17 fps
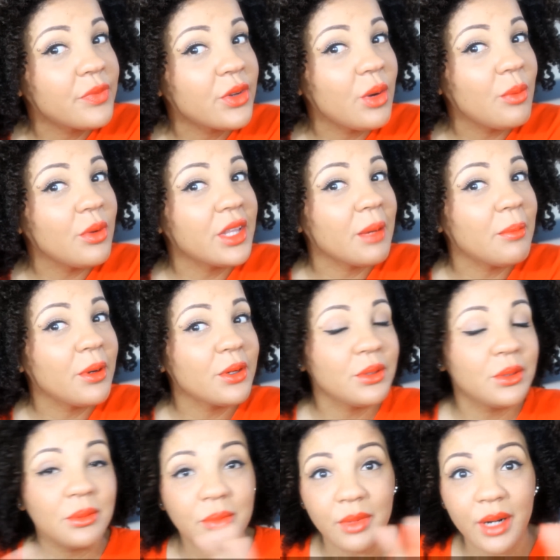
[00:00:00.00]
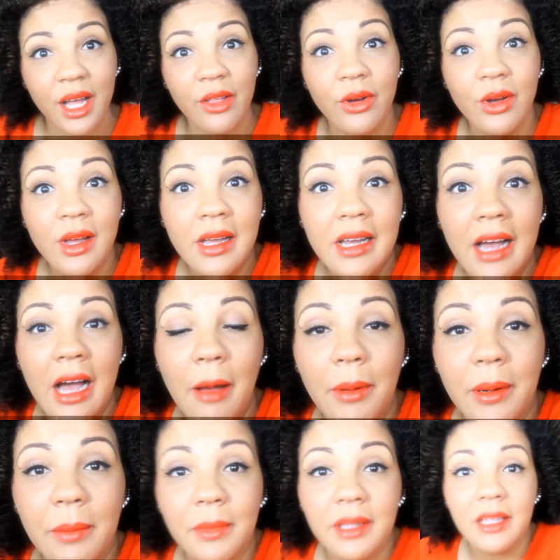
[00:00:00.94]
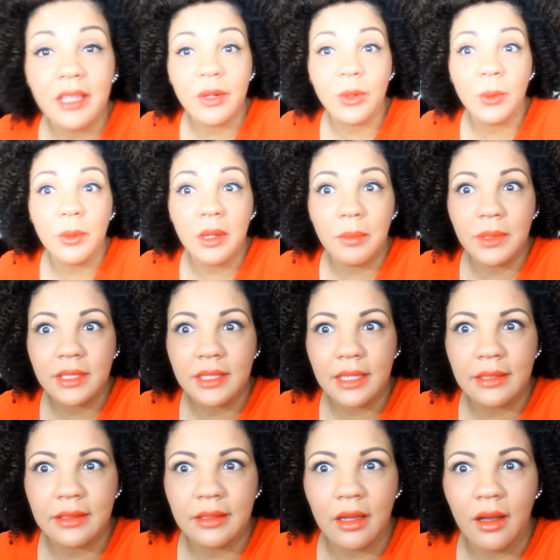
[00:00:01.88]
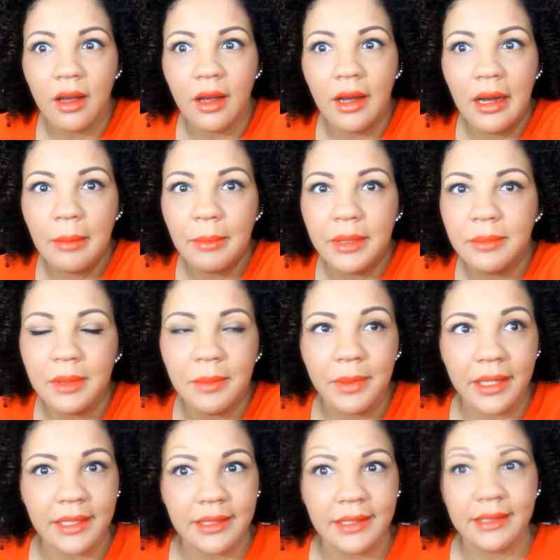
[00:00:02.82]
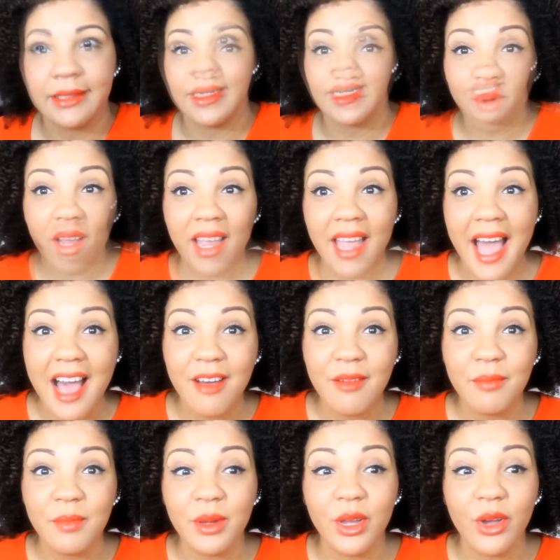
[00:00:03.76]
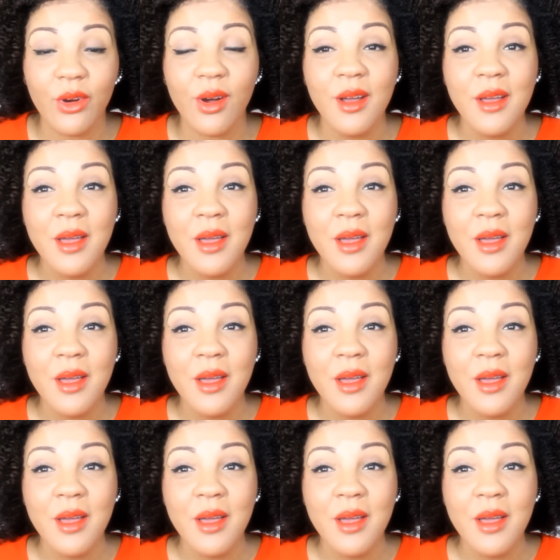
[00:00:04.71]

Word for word: como estamos acostumbrados a verme de rubia, pues hasta a mí me mm, parece Es un cambio,